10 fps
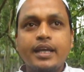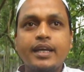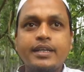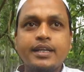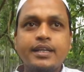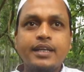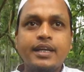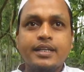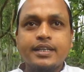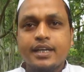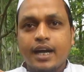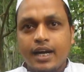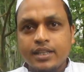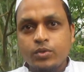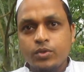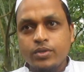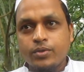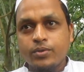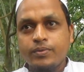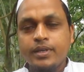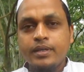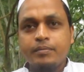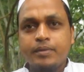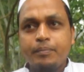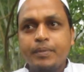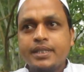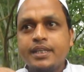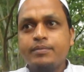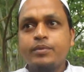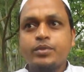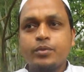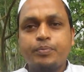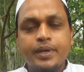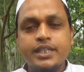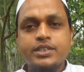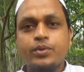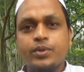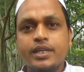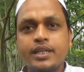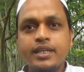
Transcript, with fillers: এইটার নিয়ে একটি কাত তৈরি করবেন বা মেথির মতো পেস্ট করে